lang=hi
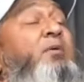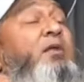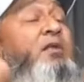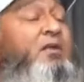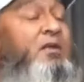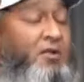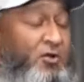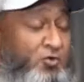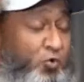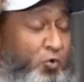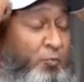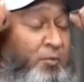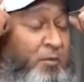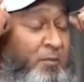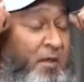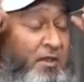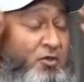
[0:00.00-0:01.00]
पर
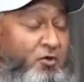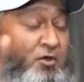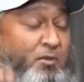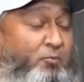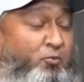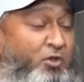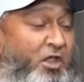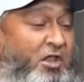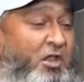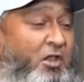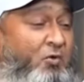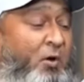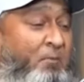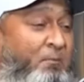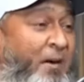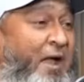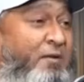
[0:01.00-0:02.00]
टोपी पहनी और डब्बू खेल रहा
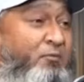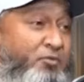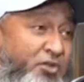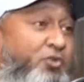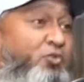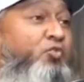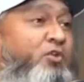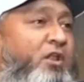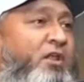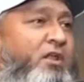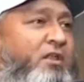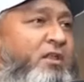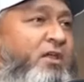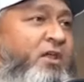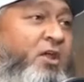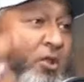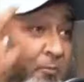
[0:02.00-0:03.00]
हूँ अब्बा आए मुझे ढूंढने के
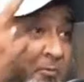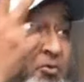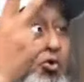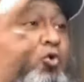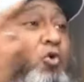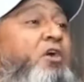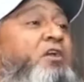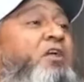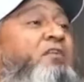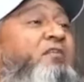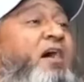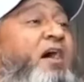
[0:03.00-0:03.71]
लिए मैं दो घंटे से